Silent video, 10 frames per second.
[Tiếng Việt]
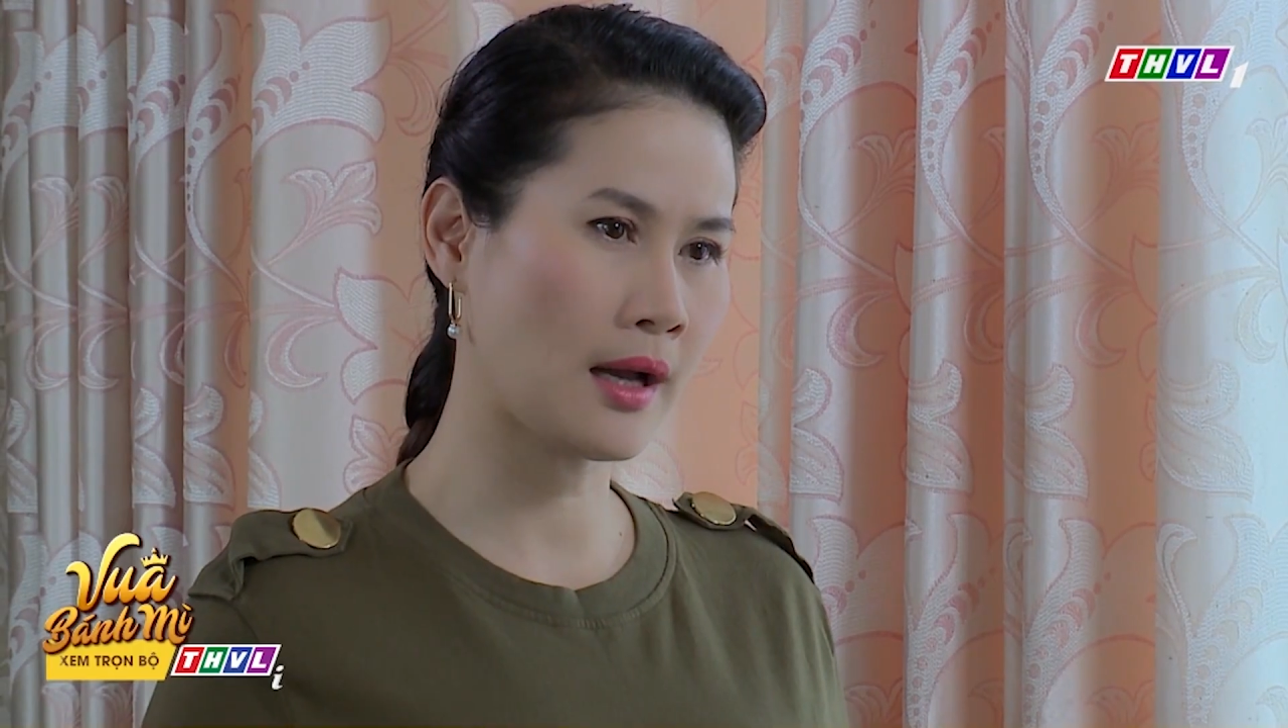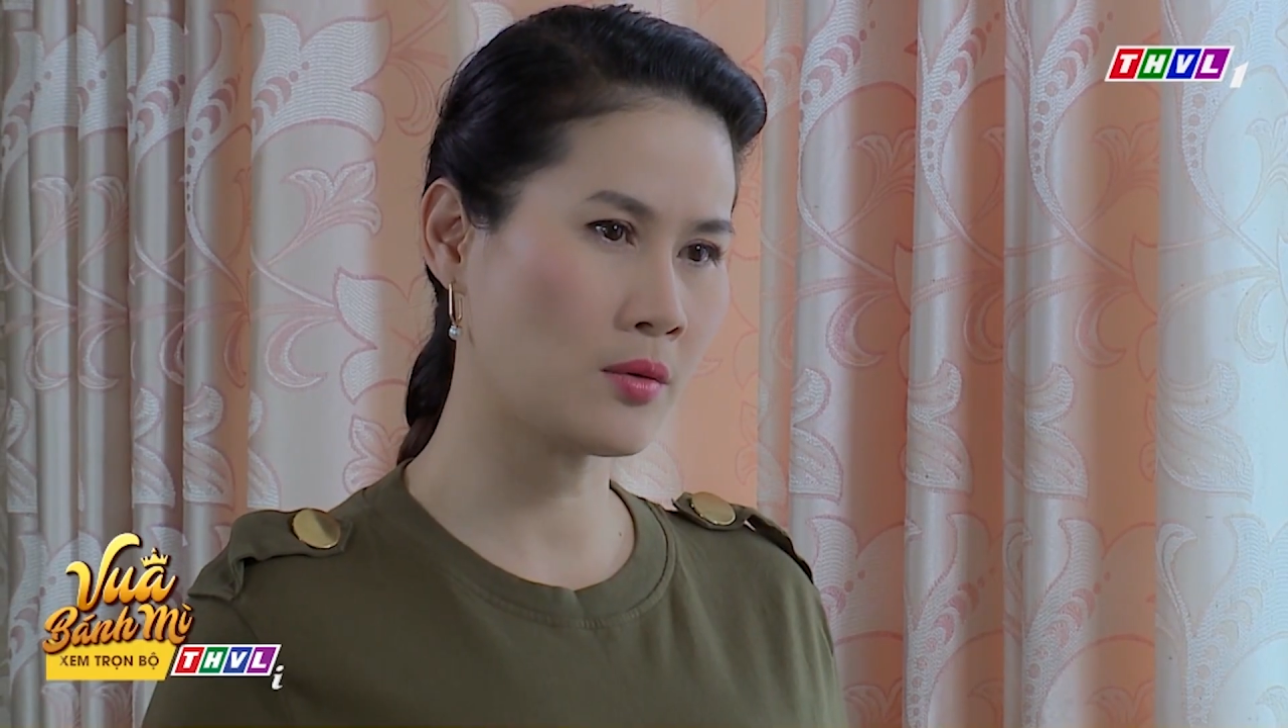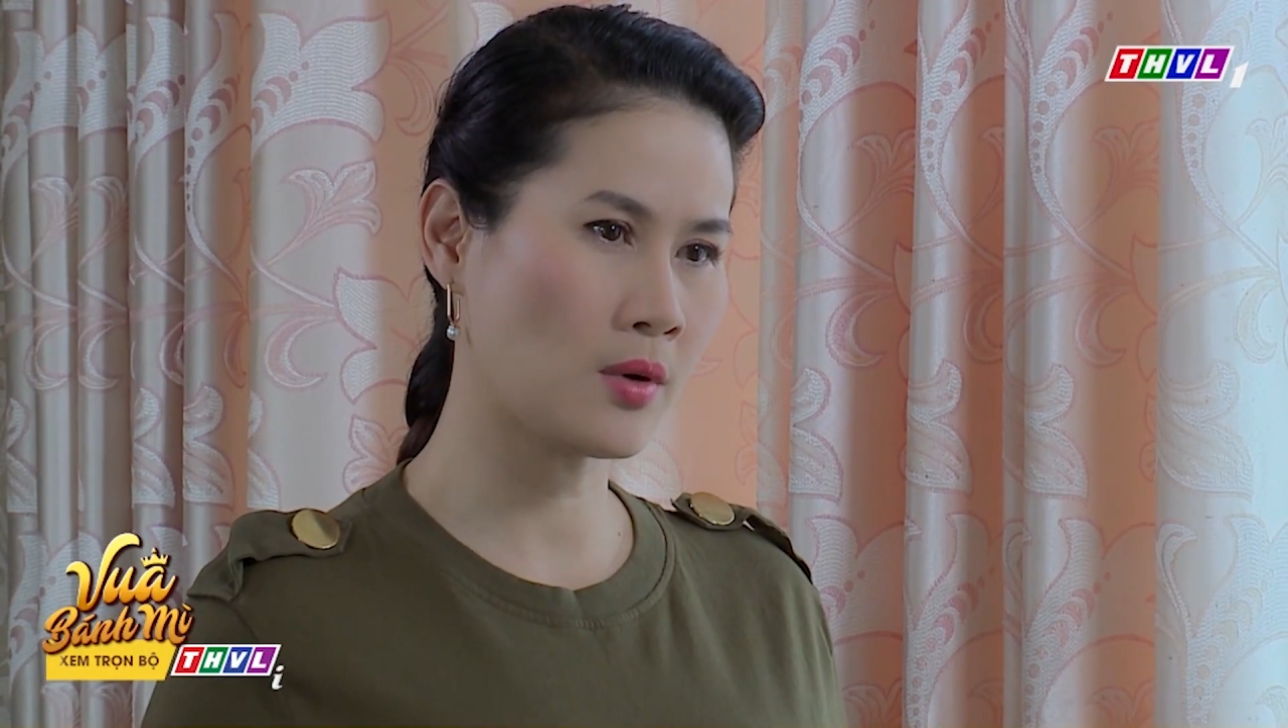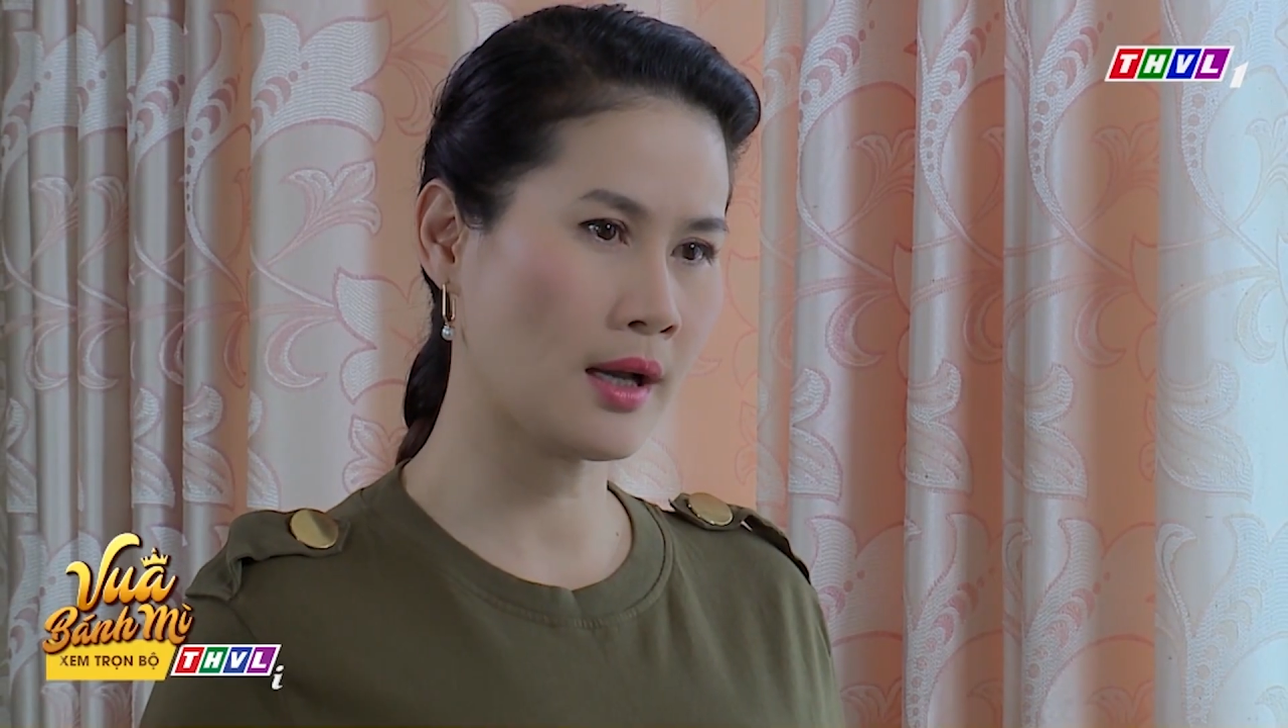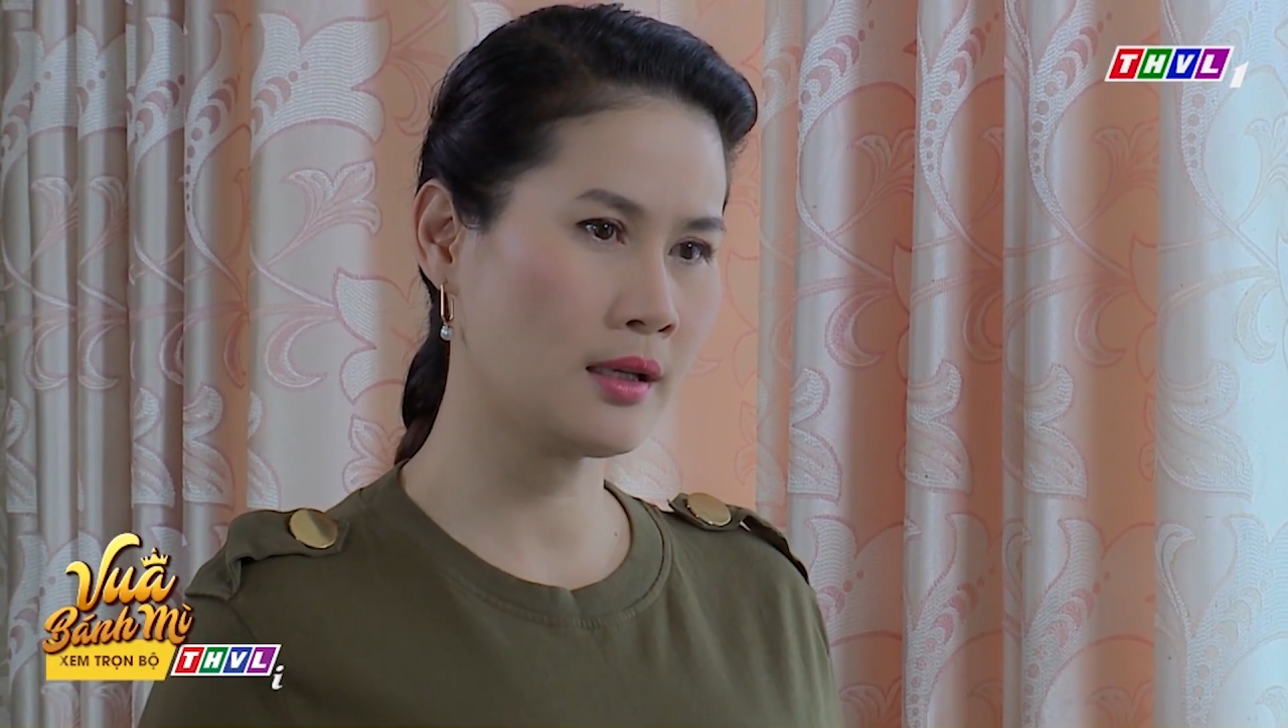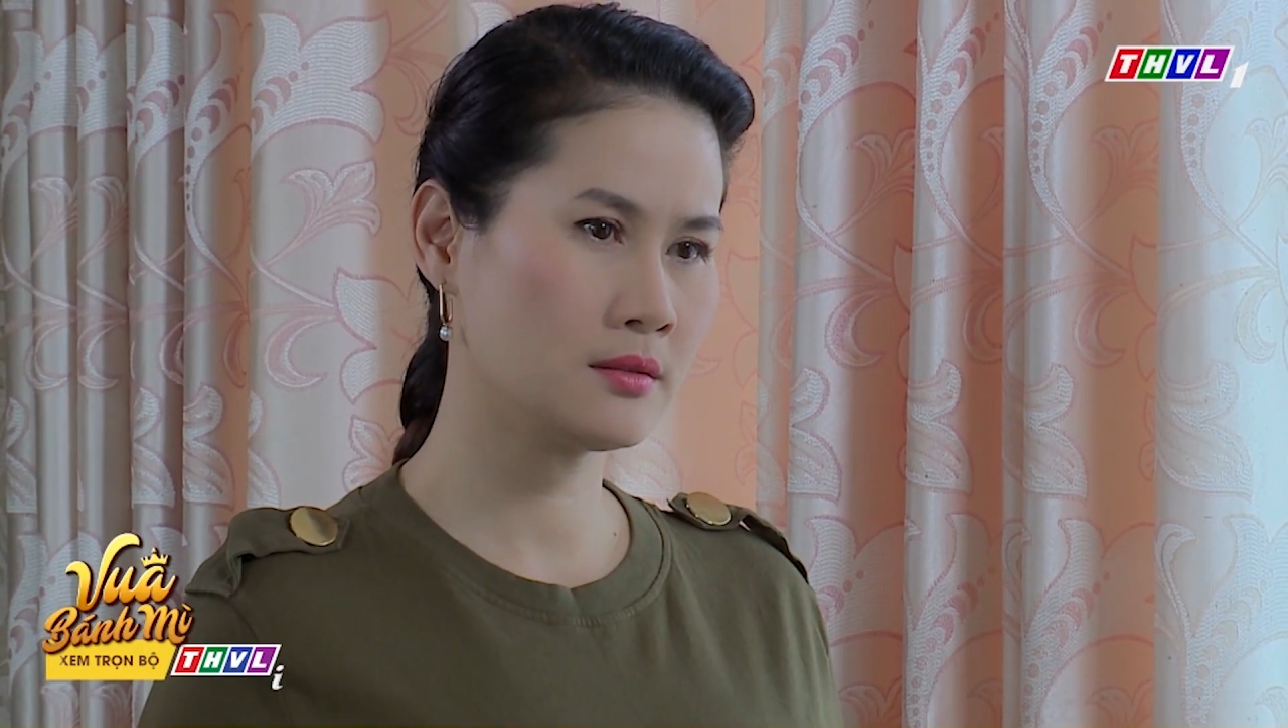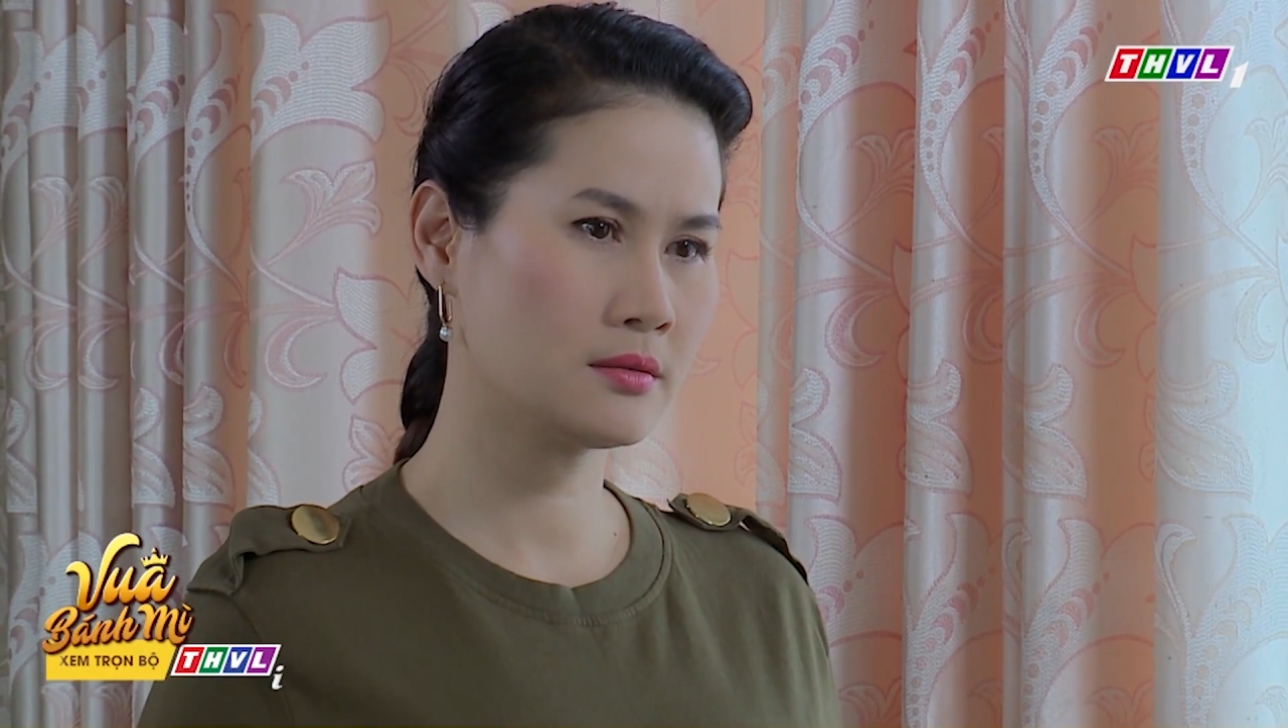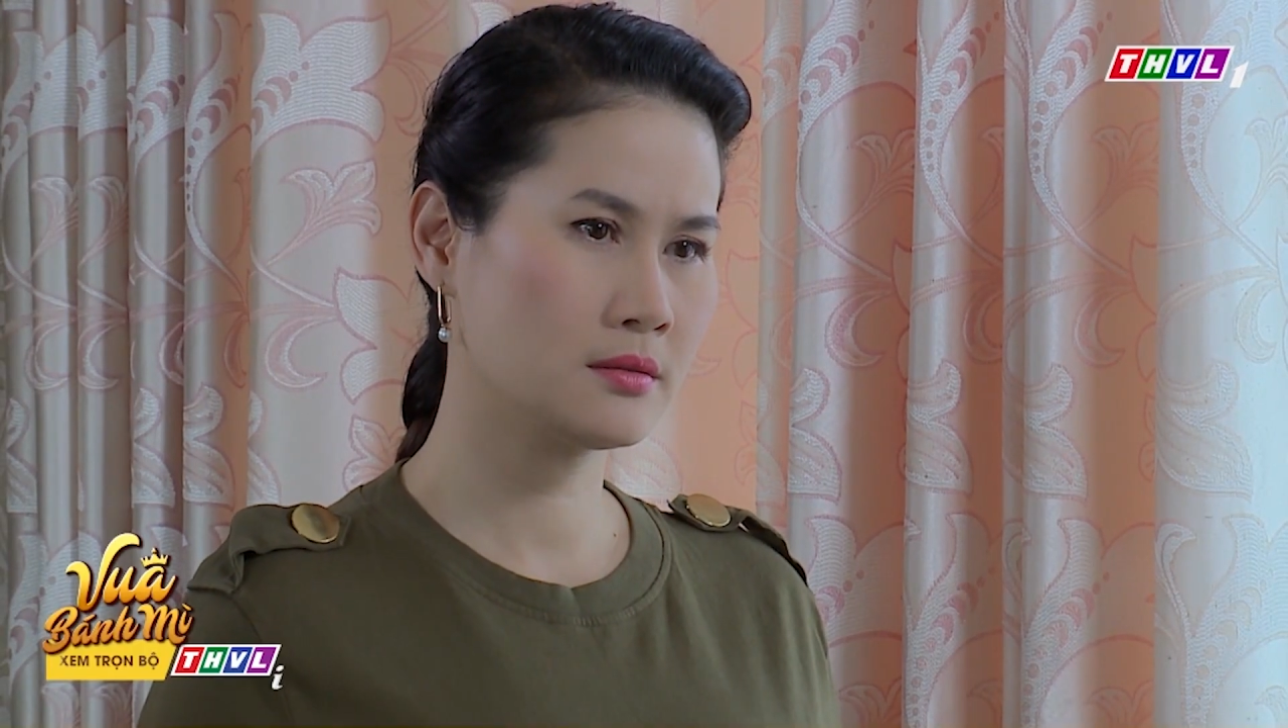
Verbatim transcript: cao quá